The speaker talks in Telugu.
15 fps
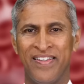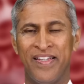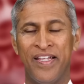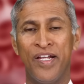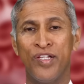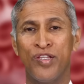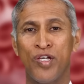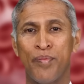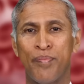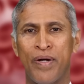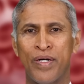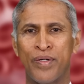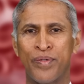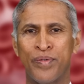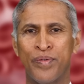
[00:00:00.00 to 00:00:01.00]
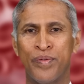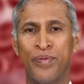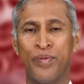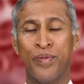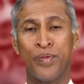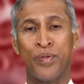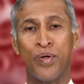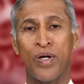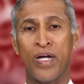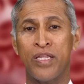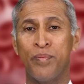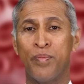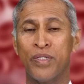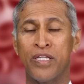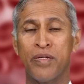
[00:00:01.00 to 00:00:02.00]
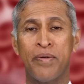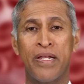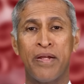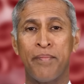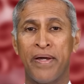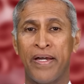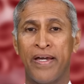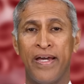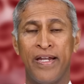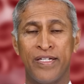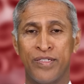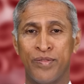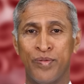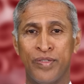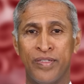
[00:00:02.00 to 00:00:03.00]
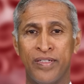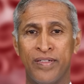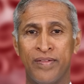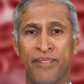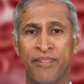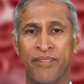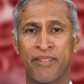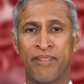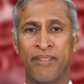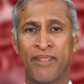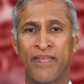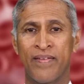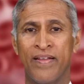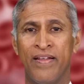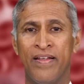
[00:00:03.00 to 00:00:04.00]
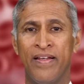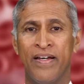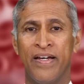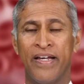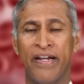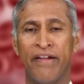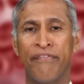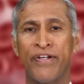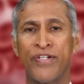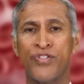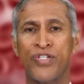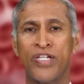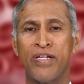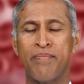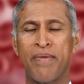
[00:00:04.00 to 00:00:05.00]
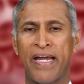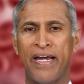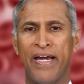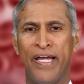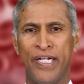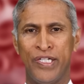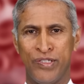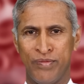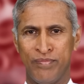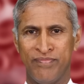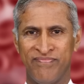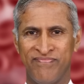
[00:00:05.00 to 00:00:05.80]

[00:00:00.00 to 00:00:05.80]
దీనితో పాటు ఇంకొక అద్భుతమైన మెకానిజం ఉంది రివర్సింగ్ మెకానిజం